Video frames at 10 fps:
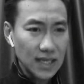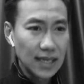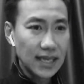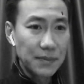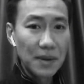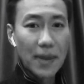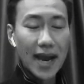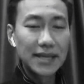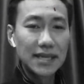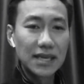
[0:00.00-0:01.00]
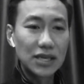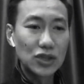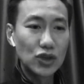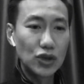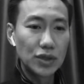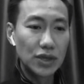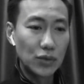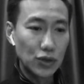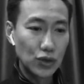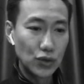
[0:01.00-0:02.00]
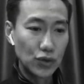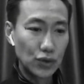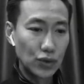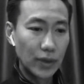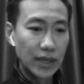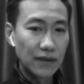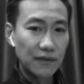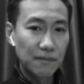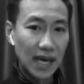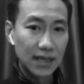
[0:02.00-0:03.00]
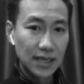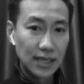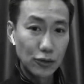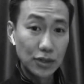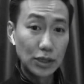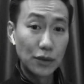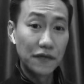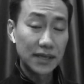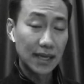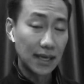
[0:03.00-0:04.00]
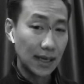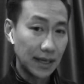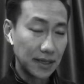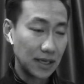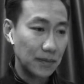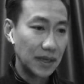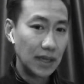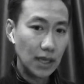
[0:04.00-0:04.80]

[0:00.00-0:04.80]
在面排进来的时候呢，我就会把这些东西都放在 calendar 里面，